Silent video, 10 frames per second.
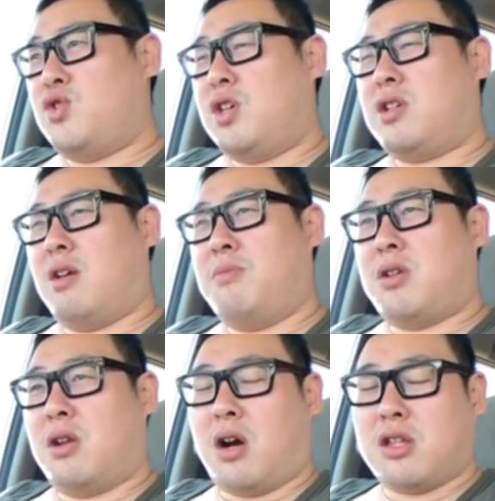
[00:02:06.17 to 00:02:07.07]
臼井さ
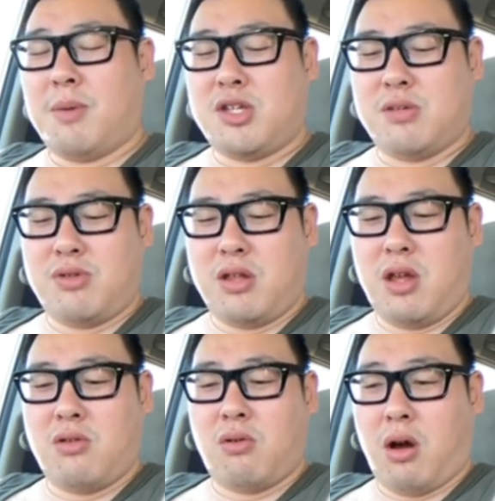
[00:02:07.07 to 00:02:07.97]
んみたいに片目潰
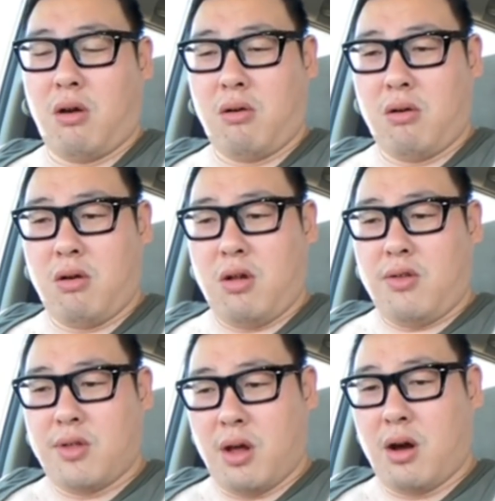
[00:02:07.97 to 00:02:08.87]
れてんのかよ
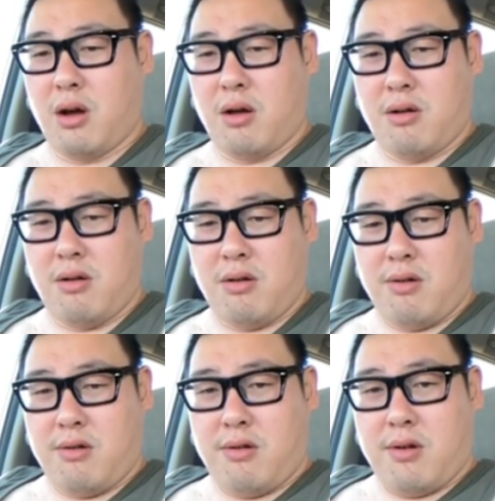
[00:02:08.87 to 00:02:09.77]
なあ。
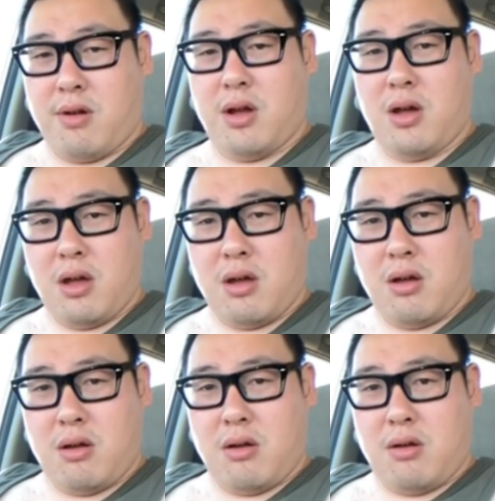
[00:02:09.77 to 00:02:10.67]
え